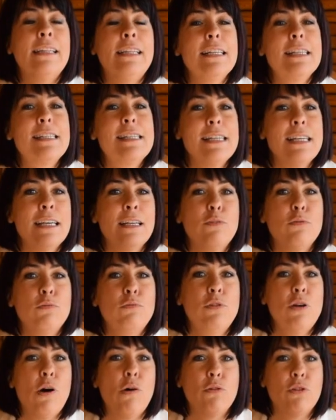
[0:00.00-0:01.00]
décide ou
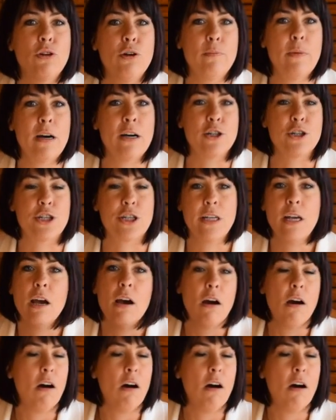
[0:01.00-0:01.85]
non de manger?